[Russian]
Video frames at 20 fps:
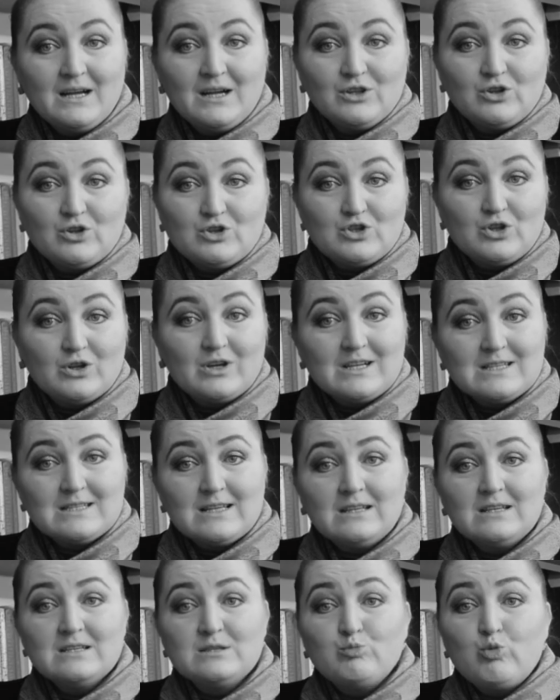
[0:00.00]
То, что
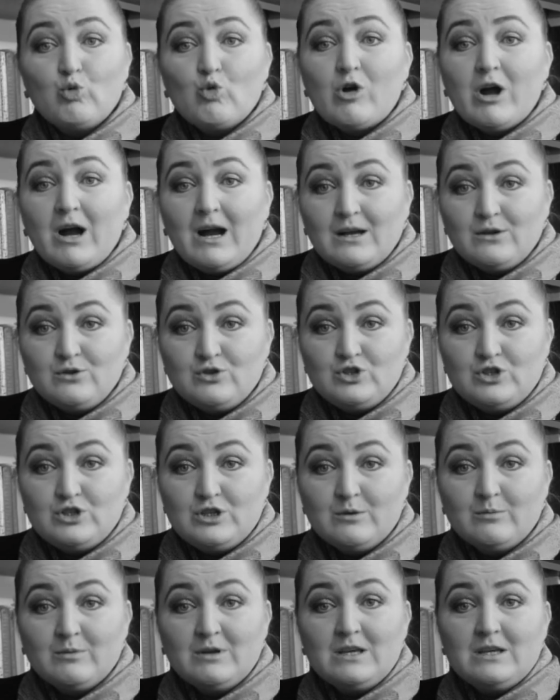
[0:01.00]
казалось
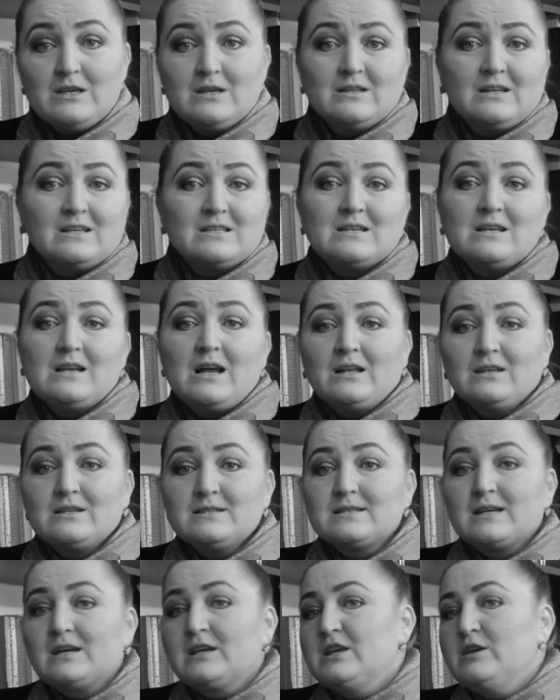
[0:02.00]
пугающим и
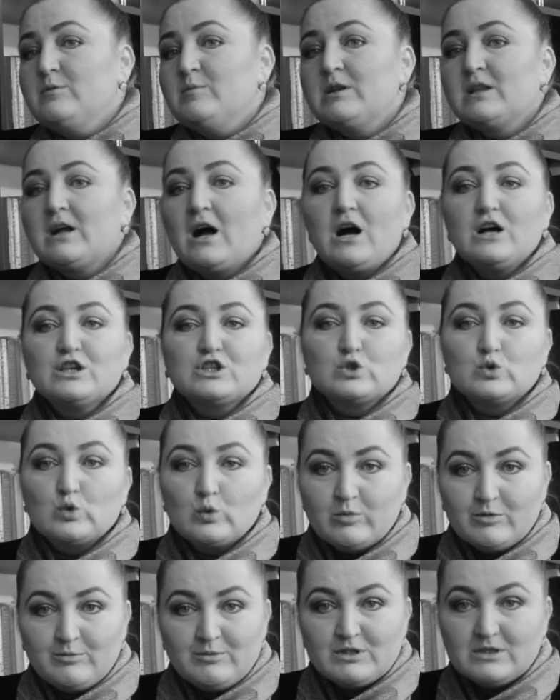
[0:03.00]
наделялось какими-то
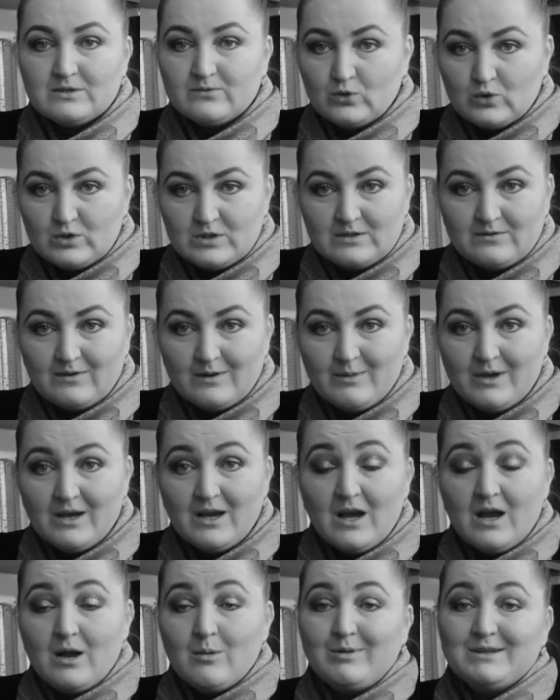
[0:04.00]
особыми свойствами,
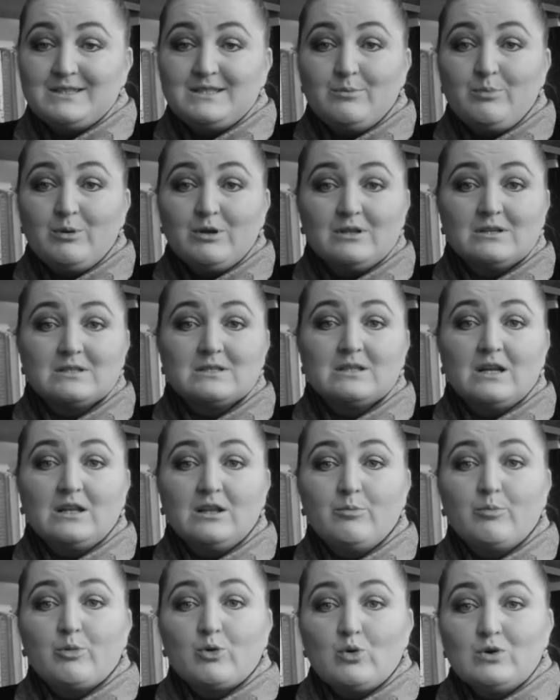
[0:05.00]
постепенно
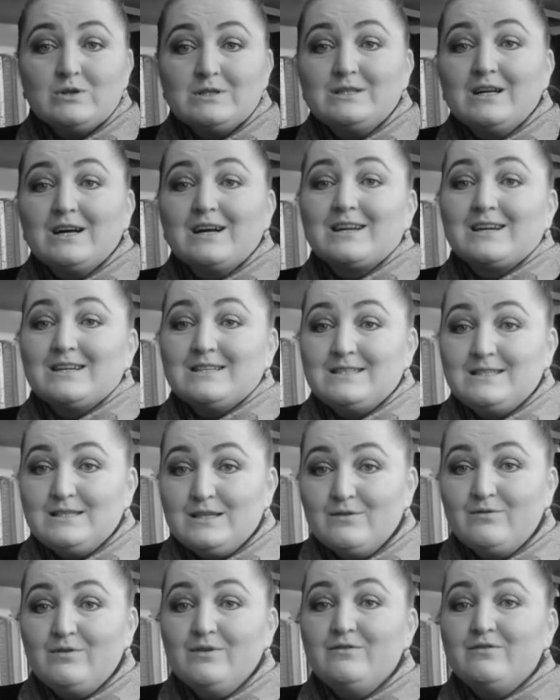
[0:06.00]
стало просто
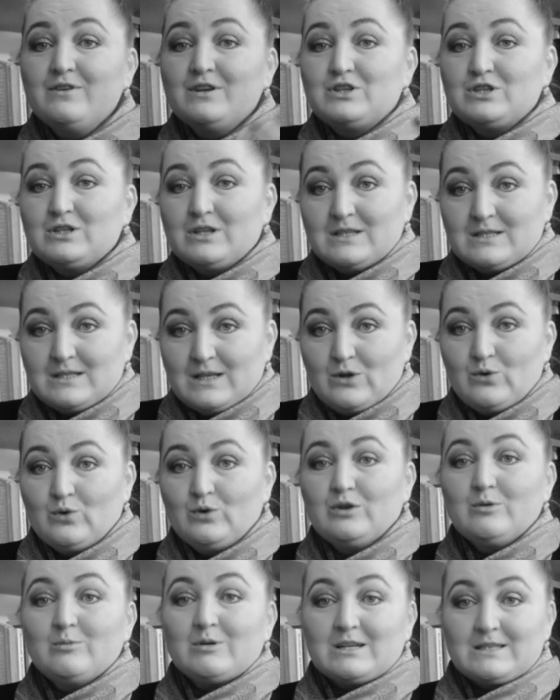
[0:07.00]
красивым вечно
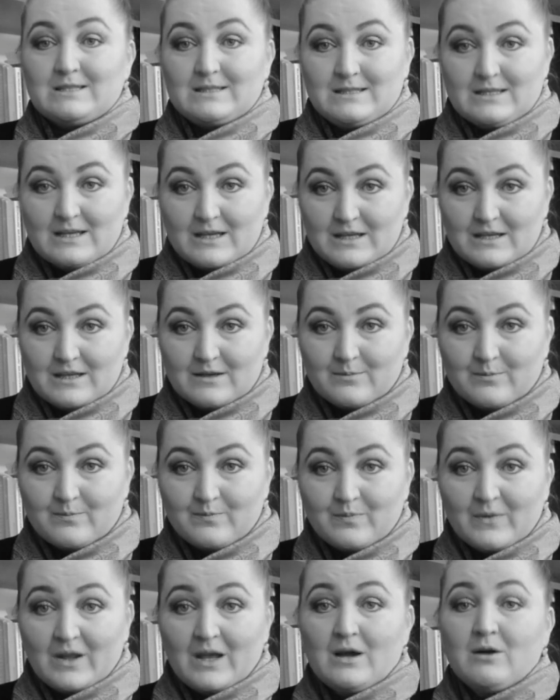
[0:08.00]
зеленым растением,
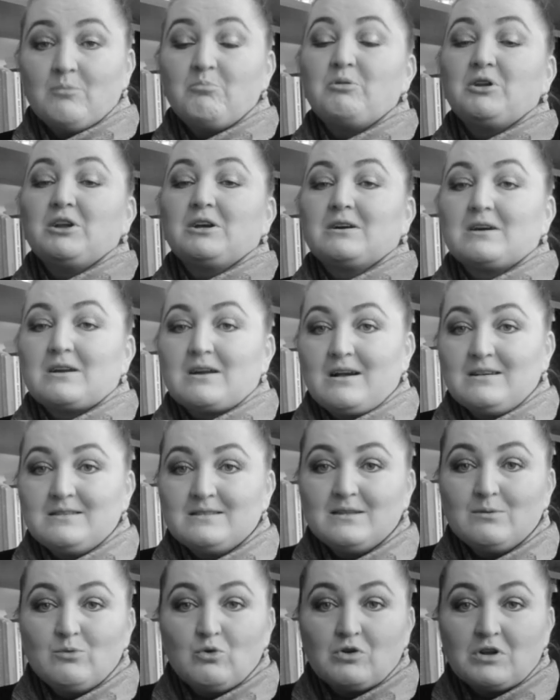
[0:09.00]

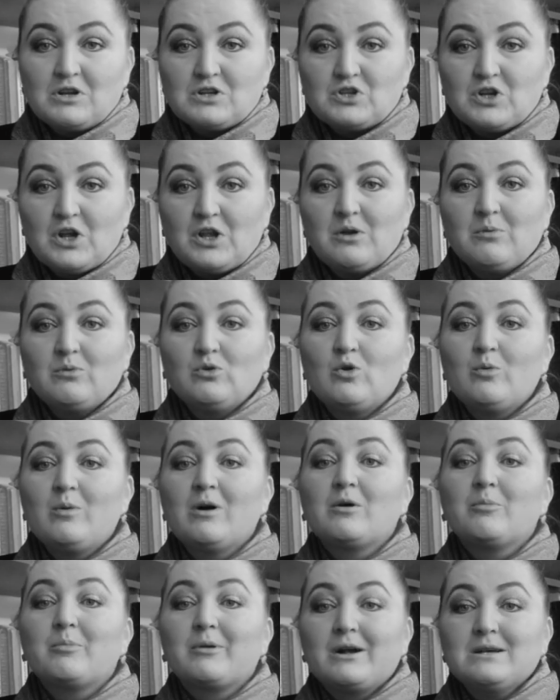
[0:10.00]
прекрасным украшением дома
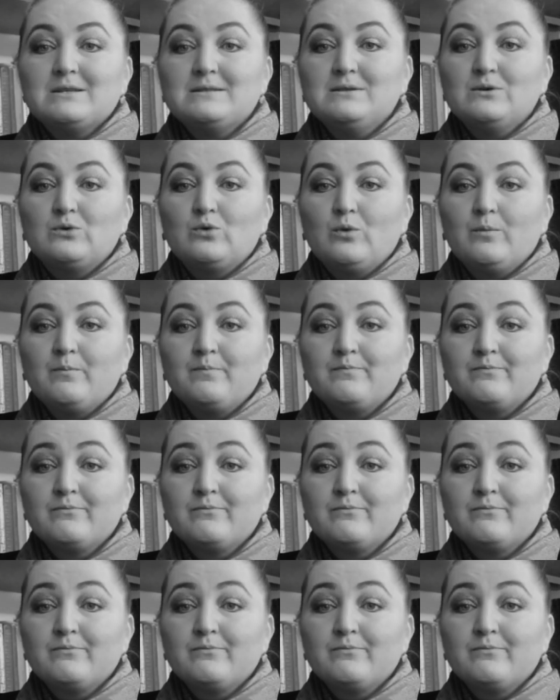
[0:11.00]
к празднику.